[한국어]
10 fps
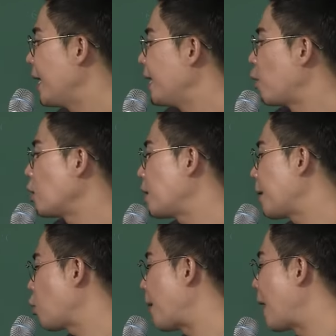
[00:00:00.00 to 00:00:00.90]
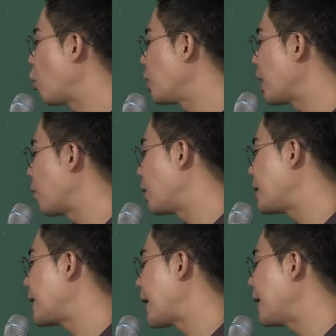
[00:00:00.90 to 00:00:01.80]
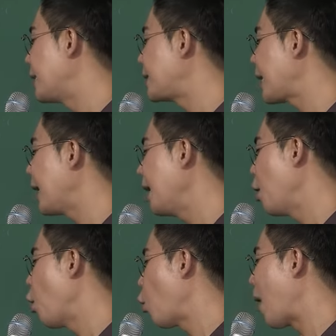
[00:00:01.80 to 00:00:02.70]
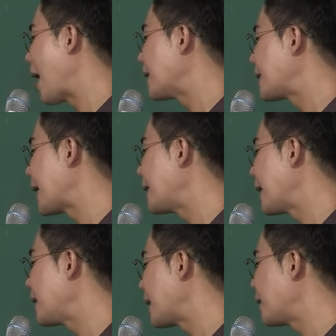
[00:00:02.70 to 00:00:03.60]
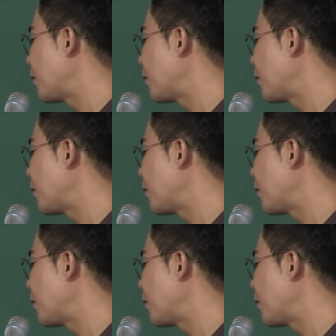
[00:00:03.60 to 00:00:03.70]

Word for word: 이것이 바로 방언이가 버린 제1차 왕자의 난이 되는